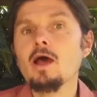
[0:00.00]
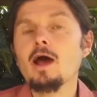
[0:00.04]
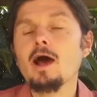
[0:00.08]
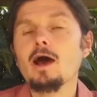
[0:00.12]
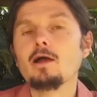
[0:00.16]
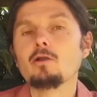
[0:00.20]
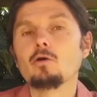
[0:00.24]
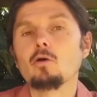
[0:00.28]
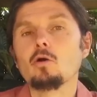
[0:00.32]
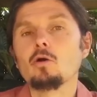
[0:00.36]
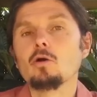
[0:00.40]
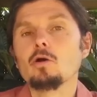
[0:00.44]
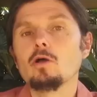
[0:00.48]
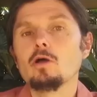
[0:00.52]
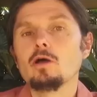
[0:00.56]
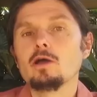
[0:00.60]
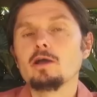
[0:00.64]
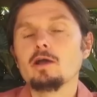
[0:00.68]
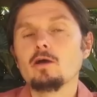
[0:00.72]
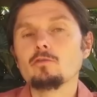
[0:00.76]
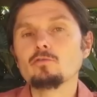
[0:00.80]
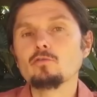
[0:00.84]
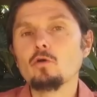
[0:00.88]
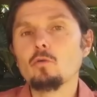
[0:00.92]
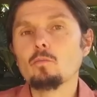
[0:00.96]
Alors,
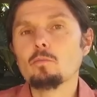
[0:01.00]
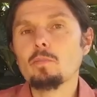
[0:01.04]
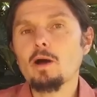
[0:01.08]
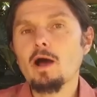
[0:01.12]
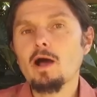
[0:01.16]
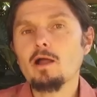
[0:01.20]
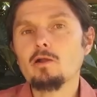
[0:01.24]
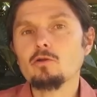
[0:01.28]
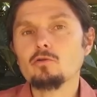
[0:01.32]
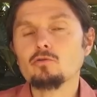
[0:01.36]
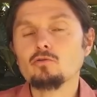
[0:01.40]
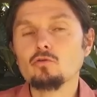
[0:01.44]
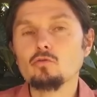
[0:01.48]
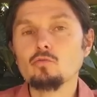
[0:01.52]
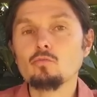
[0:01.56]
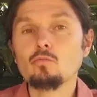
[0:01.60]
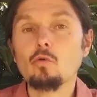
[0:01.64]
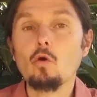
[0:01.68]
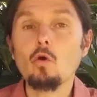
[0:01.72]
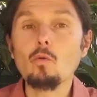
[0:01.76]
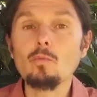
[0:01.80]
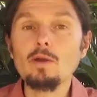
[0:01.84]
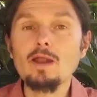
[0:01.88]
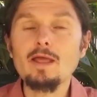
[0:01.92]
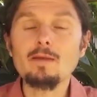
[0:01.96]
quand on parle de
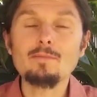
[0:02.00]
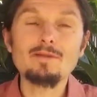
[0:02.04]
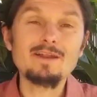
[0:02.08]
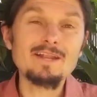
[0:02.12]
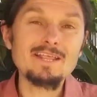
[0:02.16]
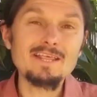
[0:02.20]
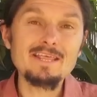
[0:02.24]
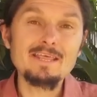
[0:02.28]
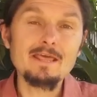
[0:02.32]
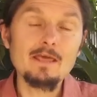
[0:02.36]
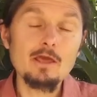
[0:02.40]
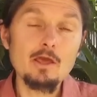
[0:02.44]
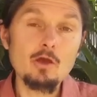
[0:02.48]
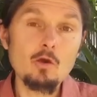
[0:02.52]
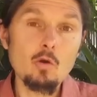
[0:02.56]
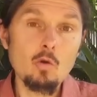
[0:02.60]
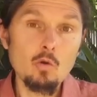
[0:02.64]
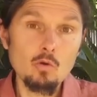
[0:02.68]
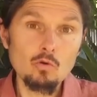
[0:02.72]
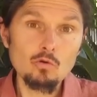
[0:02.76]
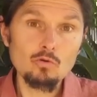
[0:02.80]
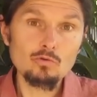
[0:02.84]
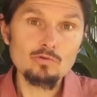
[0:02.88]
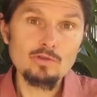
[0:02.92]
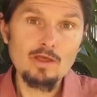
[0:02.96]
problèmes liés
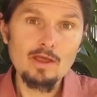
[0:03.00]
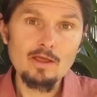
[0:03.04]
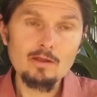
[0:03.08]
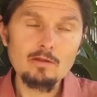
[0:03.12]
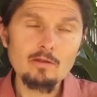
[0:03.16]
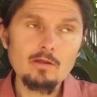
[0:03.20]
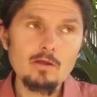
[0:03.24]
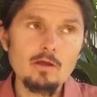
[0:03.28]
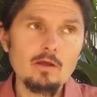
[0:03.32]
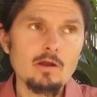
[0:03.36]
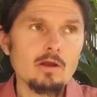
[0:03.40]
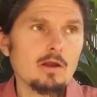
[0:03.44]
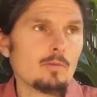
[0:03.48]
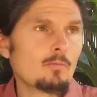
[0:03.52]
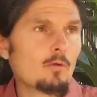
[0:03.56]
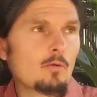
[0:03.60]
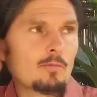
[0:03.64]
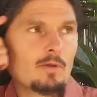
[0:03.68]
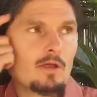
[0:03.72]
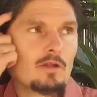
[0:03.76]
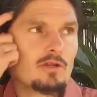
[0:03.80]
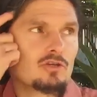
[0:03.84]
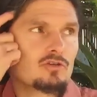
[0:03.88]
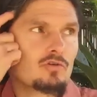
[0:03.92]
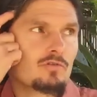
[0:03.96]
au gluten, la
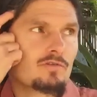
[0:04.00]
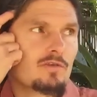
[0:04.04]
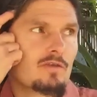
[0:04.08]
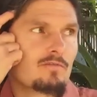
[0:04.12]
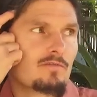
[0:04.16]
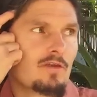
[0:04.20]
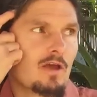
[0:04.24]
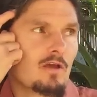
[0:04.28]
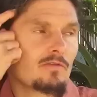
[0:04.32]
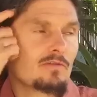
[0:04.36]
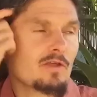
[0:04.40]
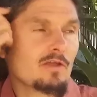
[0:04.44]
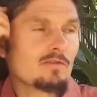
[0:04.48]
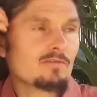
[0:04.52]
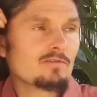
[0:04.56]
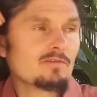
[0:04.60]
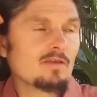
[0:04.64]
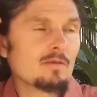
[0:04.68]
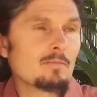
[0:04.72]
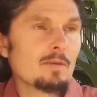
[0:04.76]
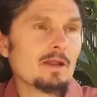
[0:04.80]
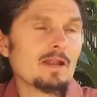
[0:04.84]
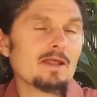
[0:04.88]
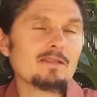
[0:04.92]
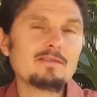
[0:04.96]
première des choses qui vient en tête,
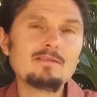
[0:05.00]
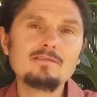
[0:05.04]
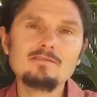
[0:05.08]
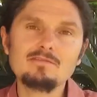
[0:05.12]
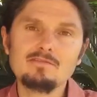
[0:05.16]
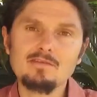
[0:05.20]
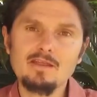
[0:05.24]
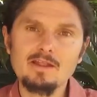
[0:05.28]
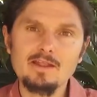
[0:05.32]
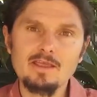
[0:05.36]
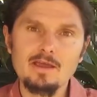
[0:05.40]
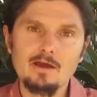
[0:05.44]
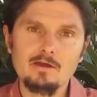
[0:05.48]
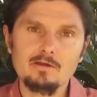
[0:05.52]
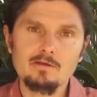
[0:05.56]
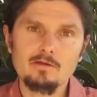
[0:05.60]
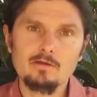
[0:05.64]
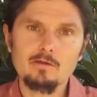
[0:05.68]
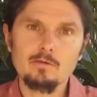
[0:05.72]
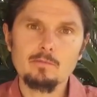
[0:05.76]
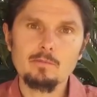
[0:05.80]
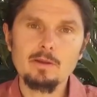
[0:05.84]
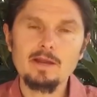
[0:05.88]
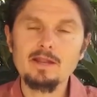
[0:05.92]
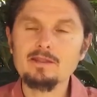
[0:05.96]
c'est maladie cœliaque.
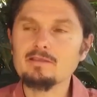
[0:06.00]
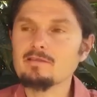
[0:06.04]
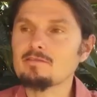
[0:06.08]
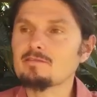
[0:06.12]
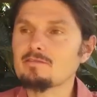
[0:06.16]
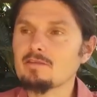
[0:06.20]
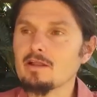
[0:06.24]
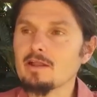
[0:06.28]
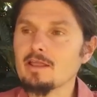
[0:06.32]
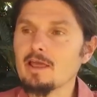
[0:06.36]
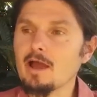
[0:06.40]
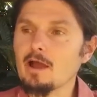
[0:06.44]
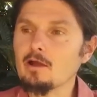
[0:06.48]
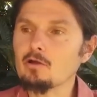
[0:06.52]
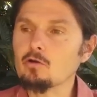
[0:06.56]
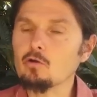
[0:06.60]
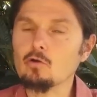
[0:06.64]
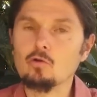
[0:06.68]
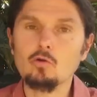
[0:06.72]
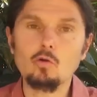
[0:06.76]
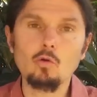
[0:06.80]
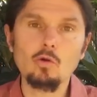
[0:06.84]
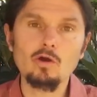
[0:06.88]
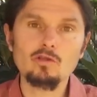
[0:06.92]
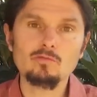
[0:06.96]
Maladie cœliaque
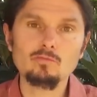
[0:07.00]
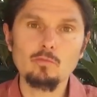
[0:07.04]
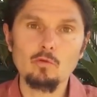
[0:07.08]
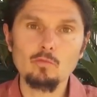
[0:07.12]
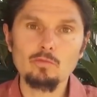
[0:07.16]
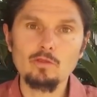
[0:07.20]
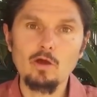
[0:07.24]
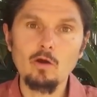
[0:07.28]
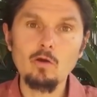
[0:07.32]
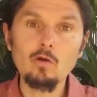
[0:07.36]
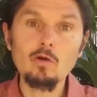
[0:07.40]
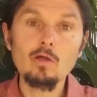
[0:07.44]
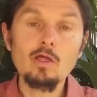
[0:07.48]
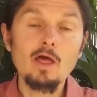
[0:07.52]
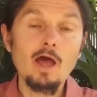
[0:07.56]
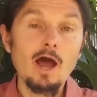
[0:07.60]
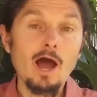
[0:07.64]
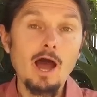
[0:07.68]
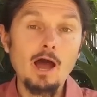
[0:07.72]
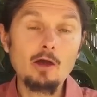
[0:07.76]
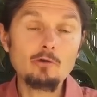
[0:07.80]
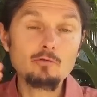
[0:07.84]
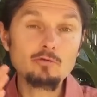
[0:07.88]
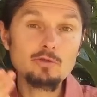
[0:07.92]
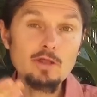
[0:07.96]
correspondant
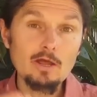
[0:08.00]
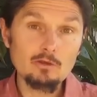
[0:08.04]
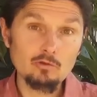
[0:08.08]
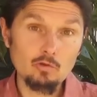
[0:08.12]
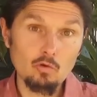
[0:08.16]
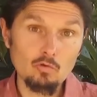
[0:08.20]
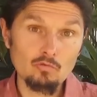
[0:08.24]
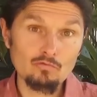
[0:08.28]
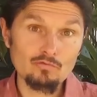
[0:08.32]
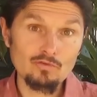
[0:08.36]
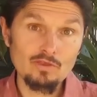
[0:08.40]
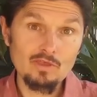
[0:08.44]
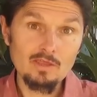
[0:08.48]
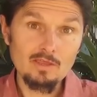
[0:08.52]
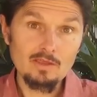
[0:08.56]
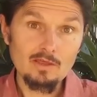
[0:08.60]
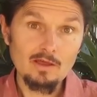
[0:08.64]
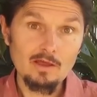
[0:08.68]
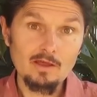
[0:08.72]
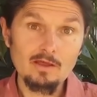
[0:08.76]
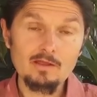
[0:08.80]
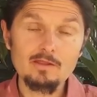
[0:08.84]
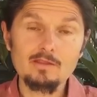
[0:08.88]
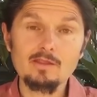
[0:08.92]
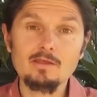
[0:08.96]
à une atrophie
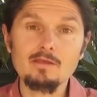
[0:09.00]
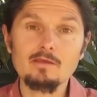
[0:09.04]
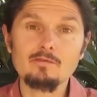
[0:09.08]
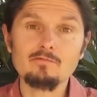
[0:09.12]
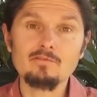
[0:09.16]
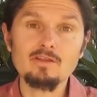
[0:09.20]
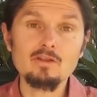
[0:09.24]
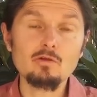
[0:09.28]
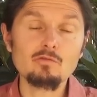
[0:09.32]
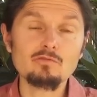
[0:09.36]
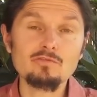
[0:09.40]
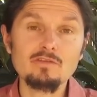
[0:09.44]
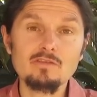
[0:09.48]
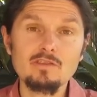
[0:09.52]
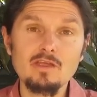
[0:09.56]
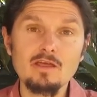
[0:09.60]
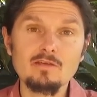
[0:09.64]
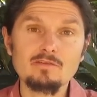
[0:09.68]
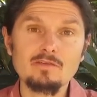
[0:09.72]
hein, des villosités